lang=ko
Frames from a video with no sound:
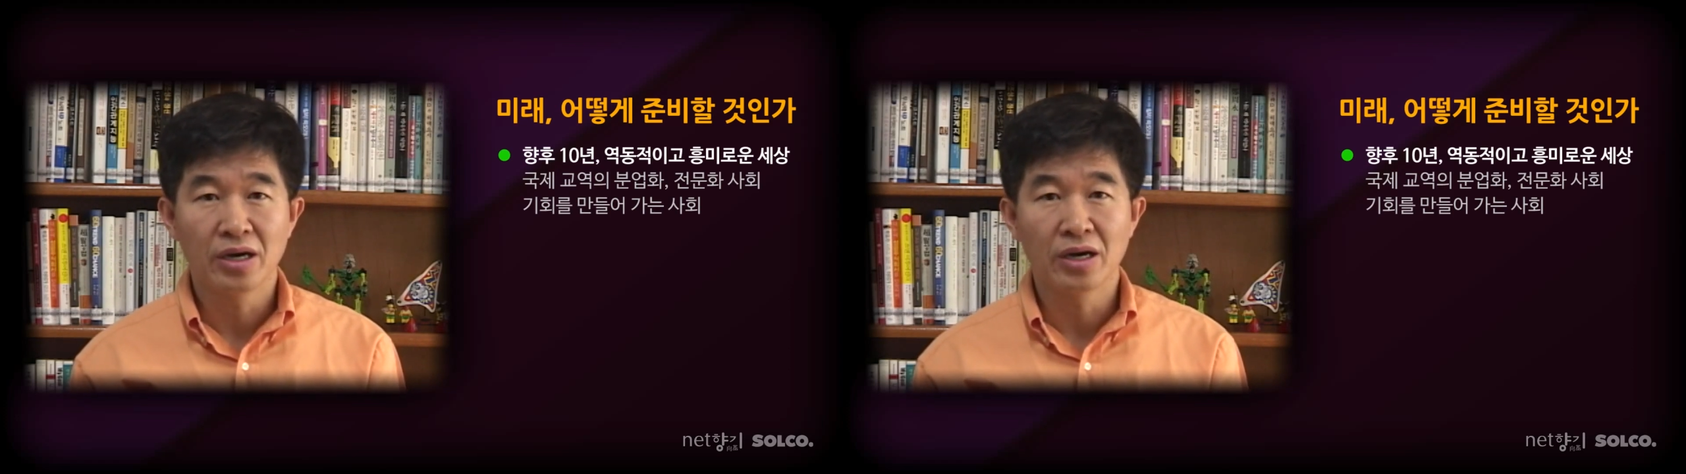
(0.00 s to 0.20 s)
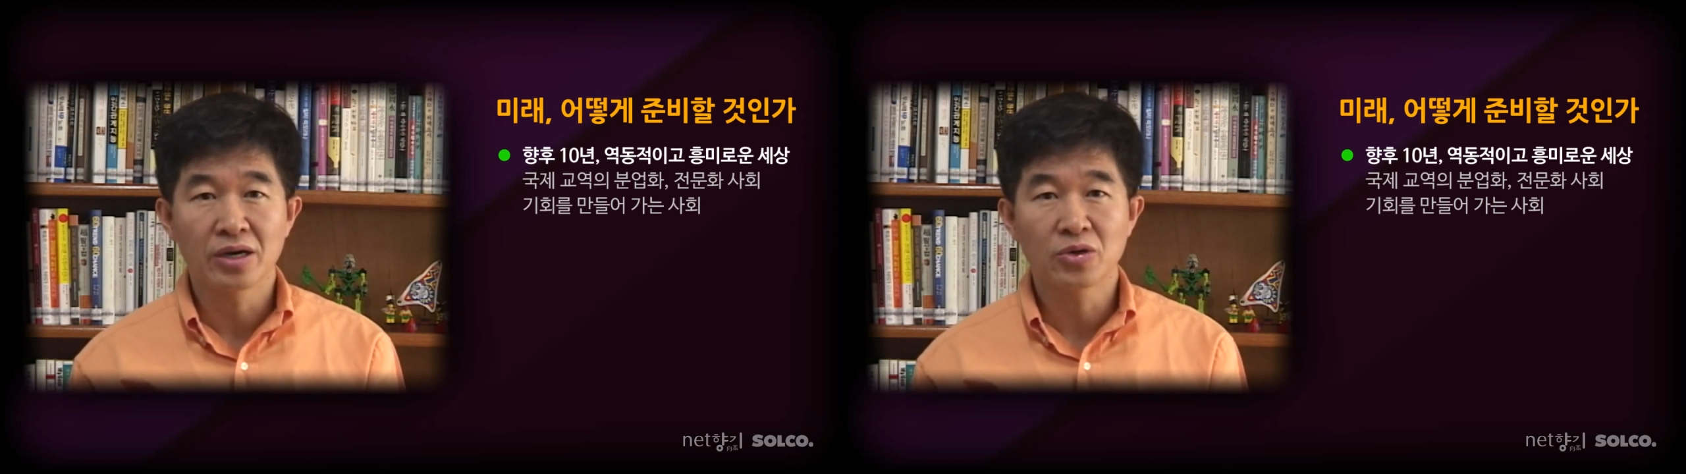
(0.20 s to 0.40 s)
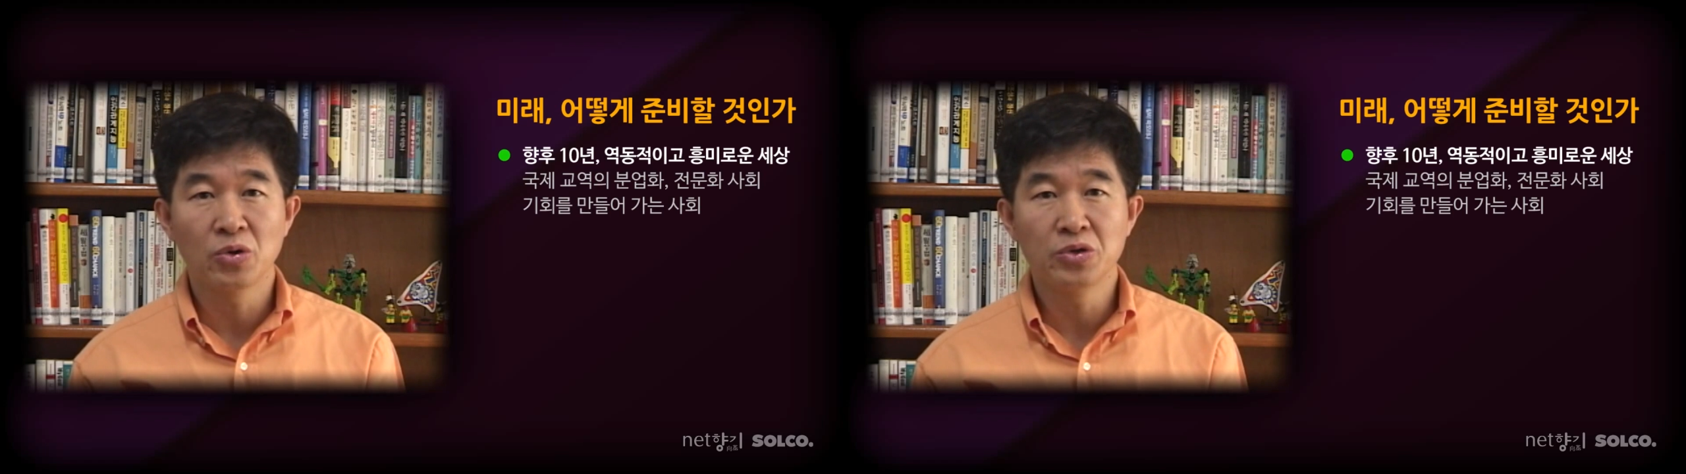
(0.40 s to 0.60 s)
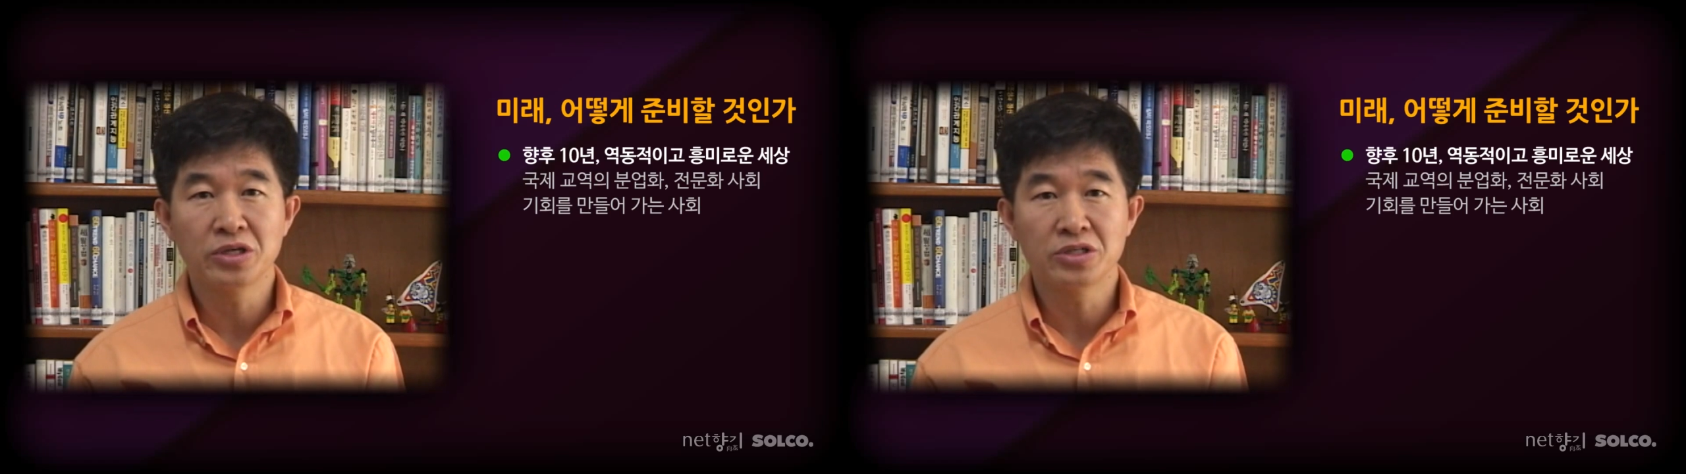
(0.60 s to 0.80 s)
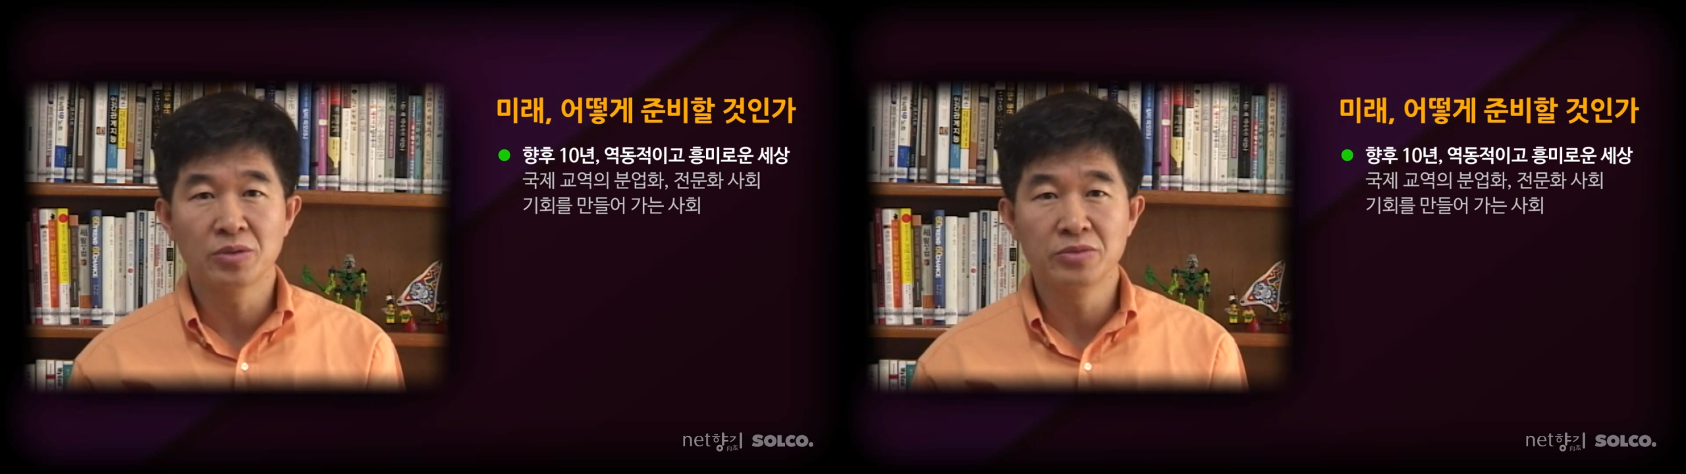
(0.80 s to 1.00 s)
어,
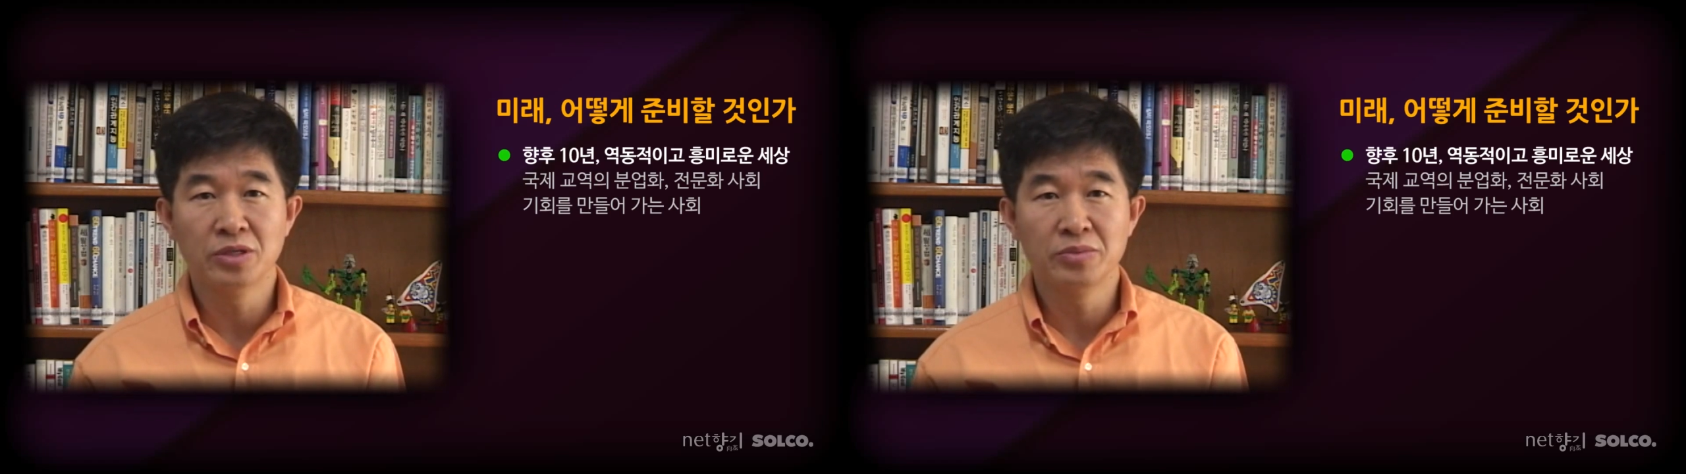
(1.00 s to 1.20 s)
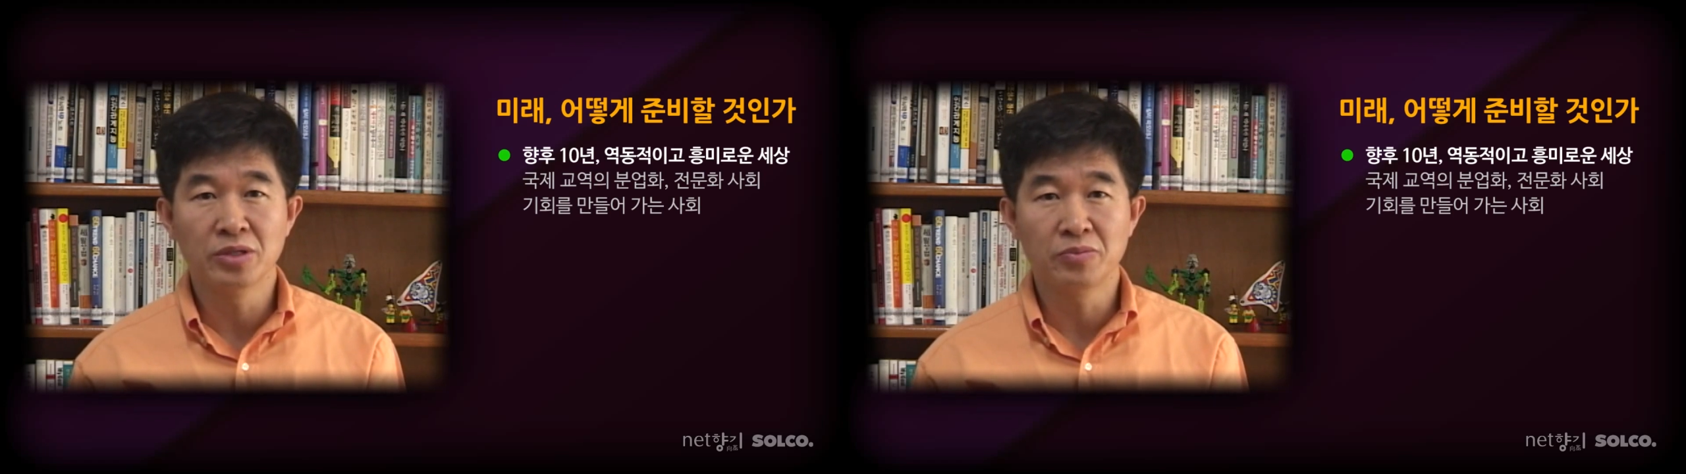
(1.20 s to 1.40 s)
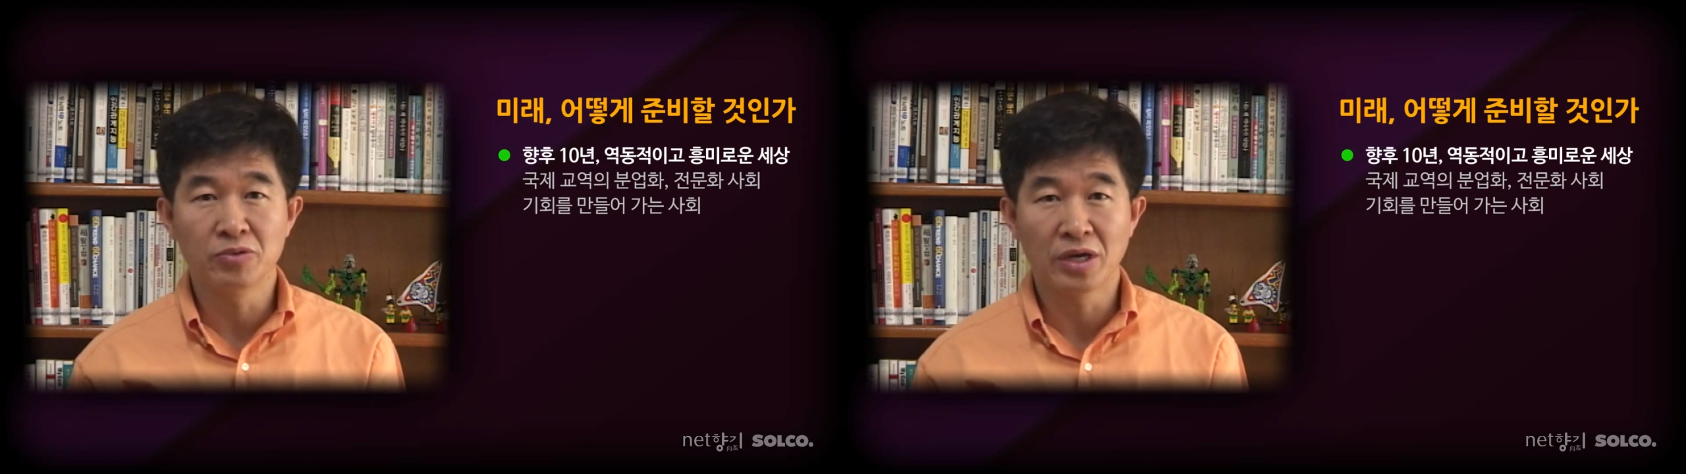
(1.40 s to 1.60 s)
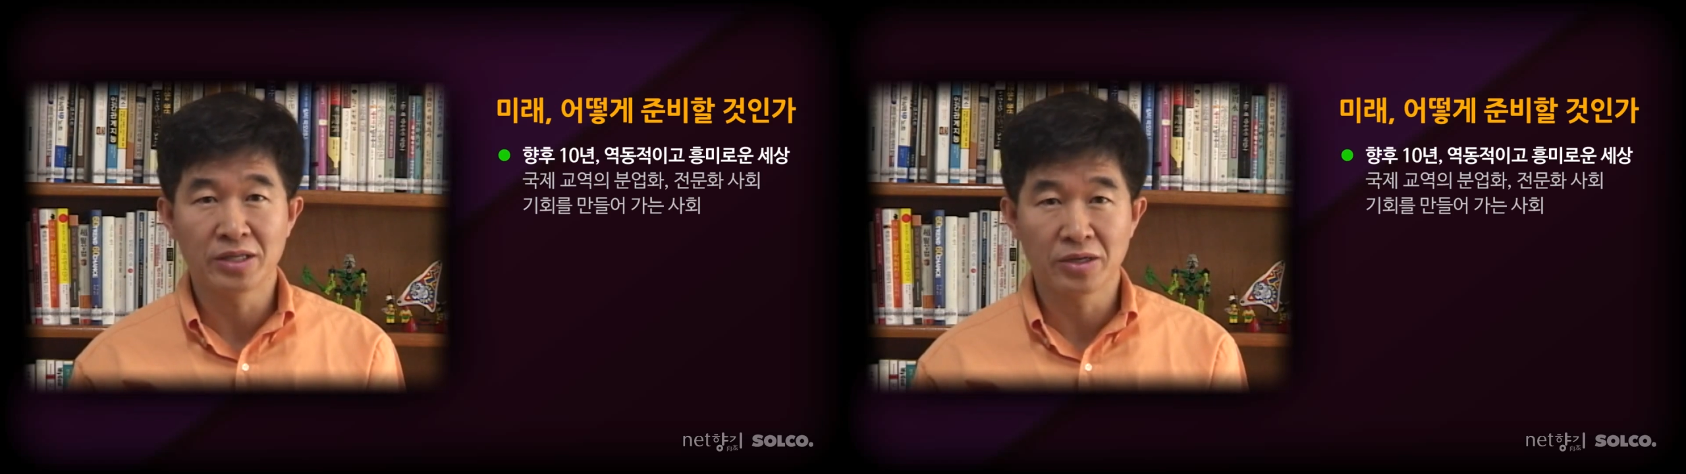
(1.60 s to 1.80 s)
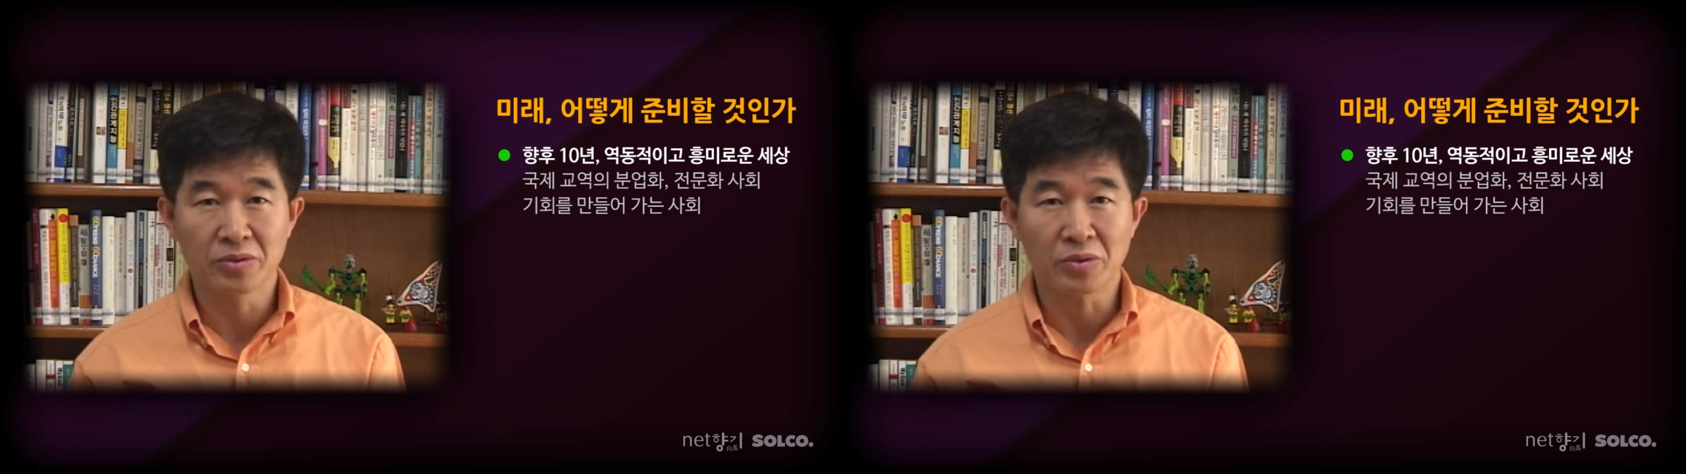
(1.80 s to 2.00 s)
교육이 점점 더
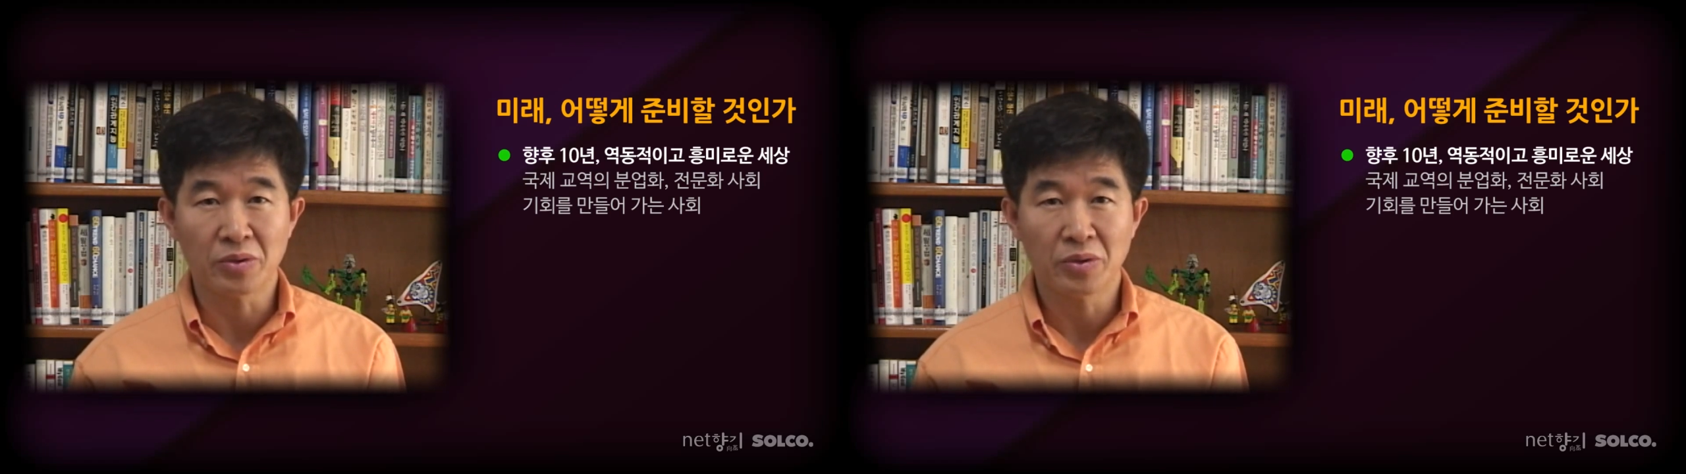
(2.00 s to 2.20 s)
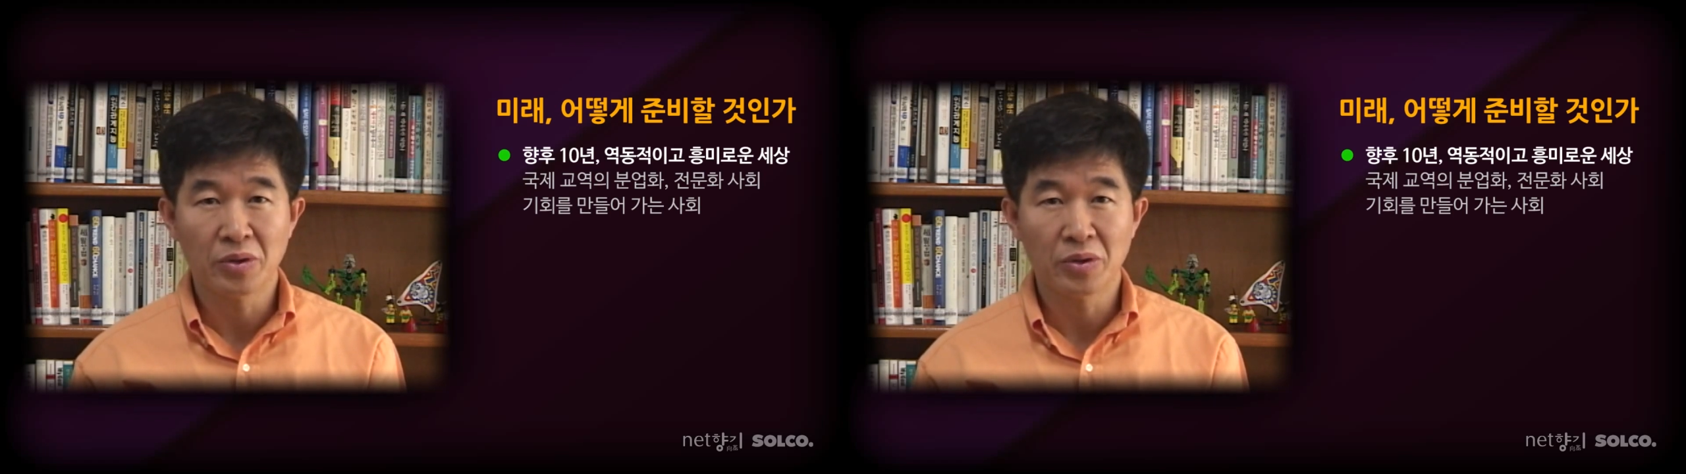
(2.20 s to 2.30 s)
분화되고